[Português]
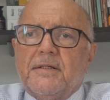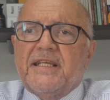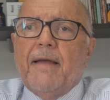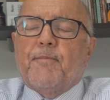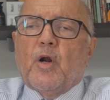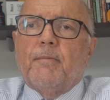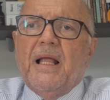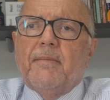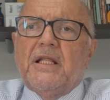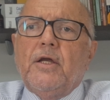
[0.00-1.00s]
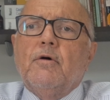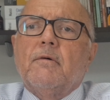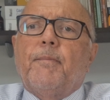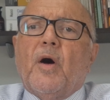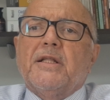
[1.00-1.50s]
sem problema
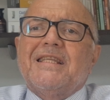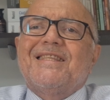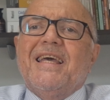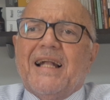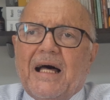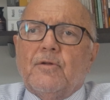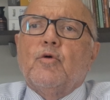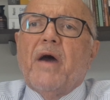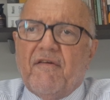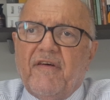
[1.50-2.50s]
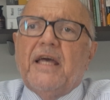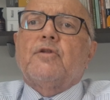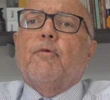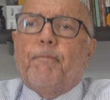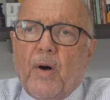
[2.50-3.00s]
nenhum, pode tirar do
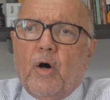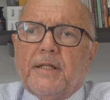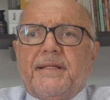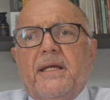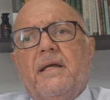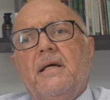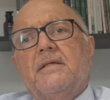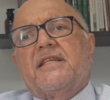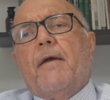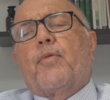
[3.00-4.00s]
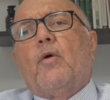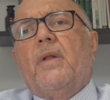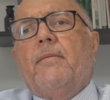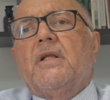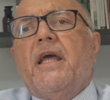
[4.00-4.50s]
evento, pode, sem
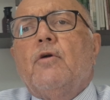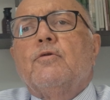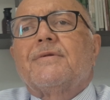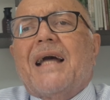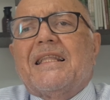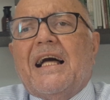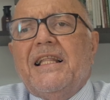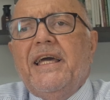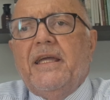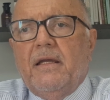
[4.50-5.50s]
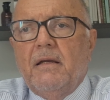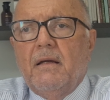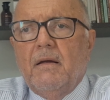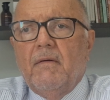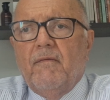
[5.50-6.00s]
problema nenhum, tá na lei.
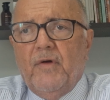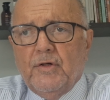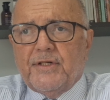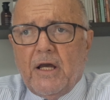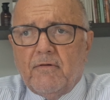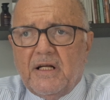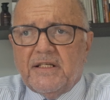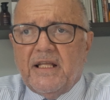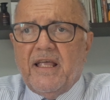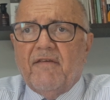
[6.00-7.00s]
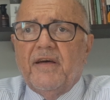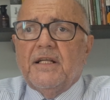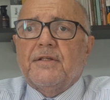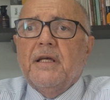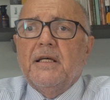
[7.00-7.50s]
Viu, segurança de
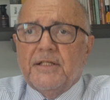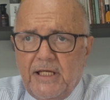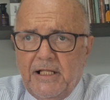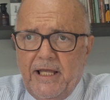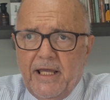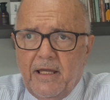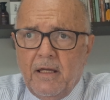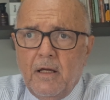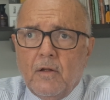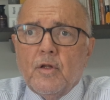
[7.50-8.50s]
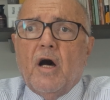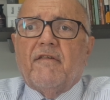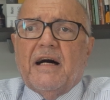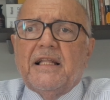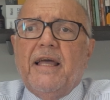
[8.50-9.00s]
eventos? Se ligue,
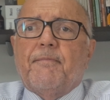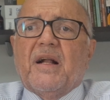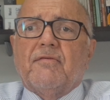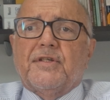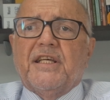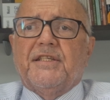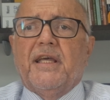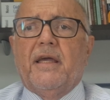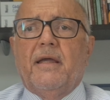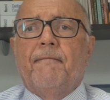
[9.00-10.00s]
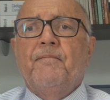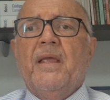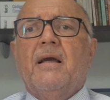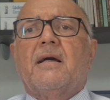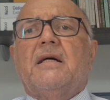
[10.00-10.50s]
nova lei para você seguir.
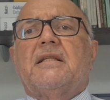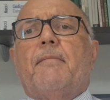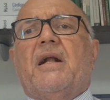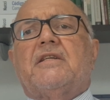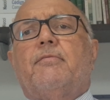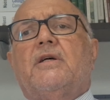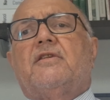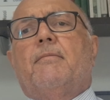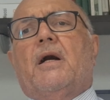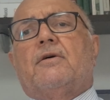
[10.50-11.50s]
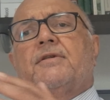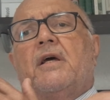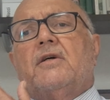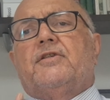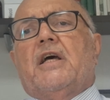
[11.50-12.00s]
Grande abraço, meus irmãos.
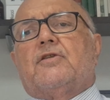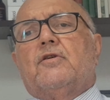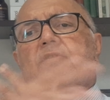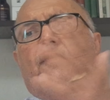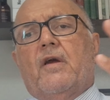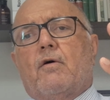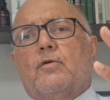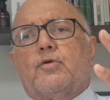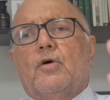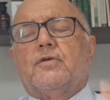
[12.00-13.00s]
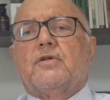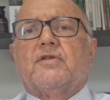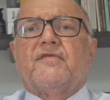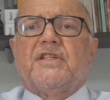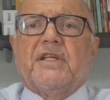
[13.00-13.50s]
Jesus fique com todos
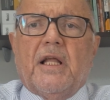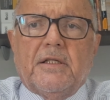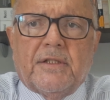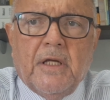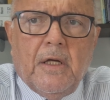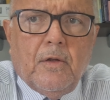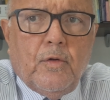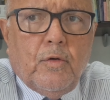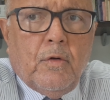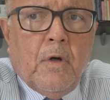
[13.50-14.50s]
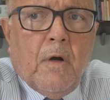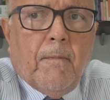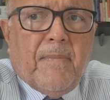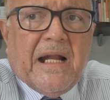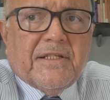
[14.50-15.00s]
os vigilantes do
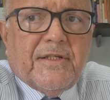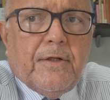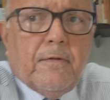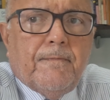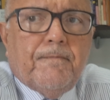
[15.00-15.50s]
Brasil.